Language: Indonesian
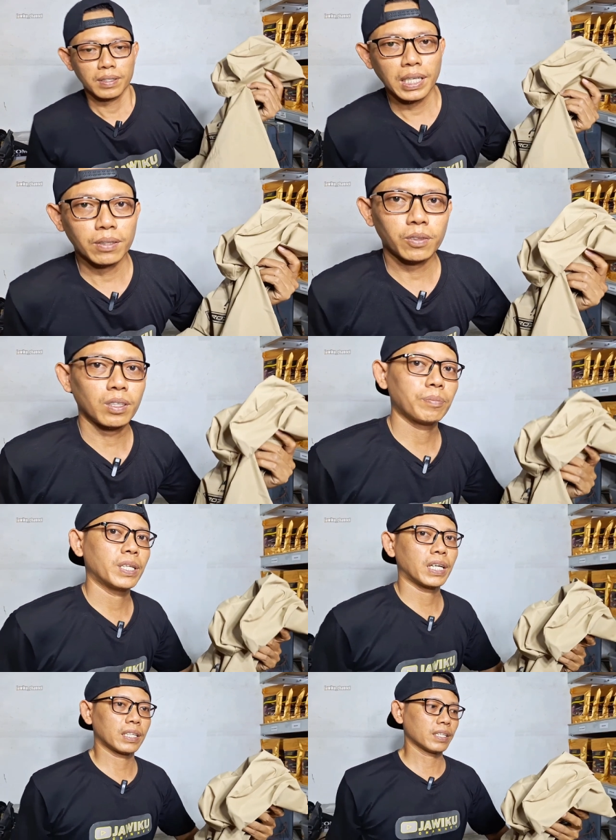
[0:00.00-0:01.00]
nah untuk
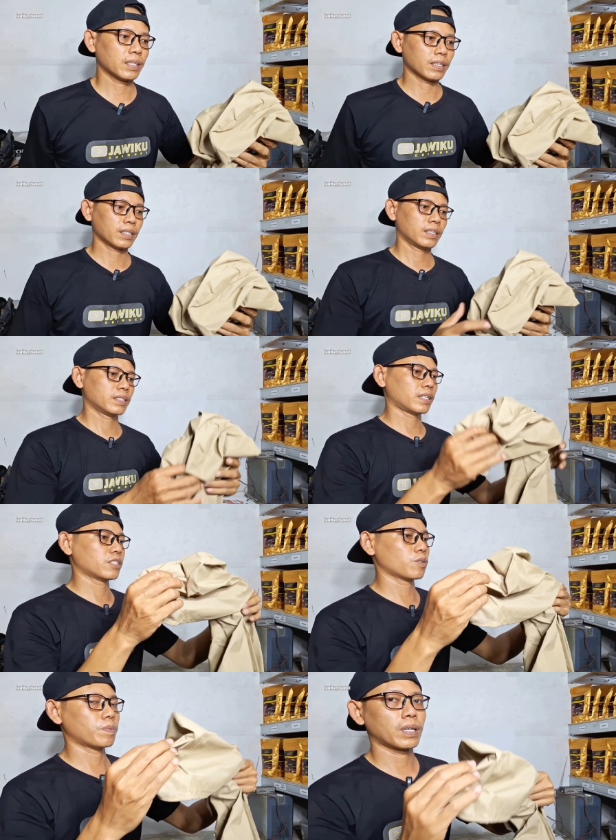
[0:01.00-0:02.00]
lebih dekatnya ya ini saya
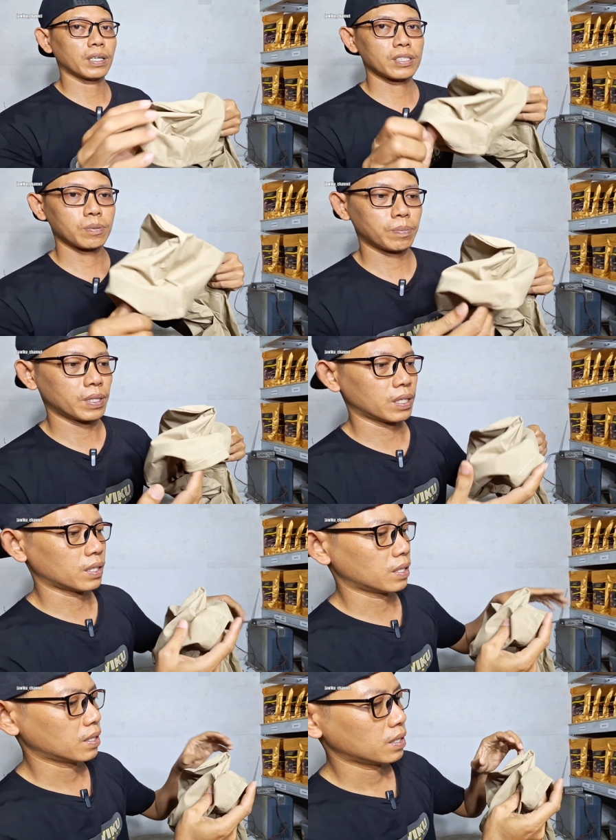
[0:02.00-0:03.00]
coba
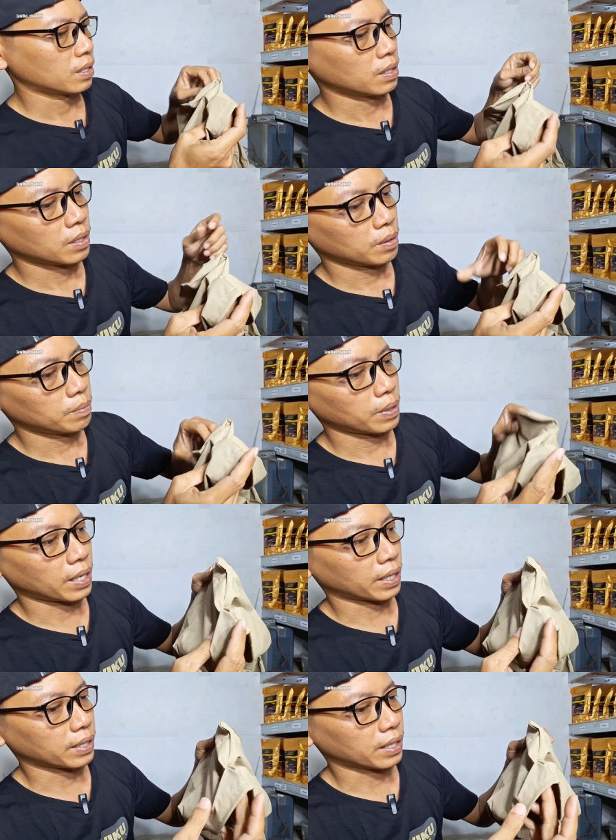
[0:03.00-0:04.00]
spill
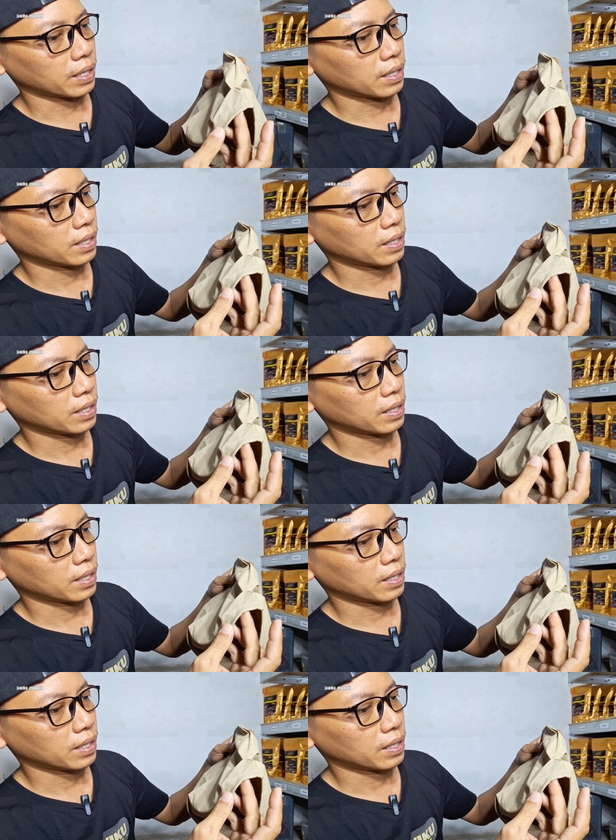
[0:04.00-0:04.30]
barangnya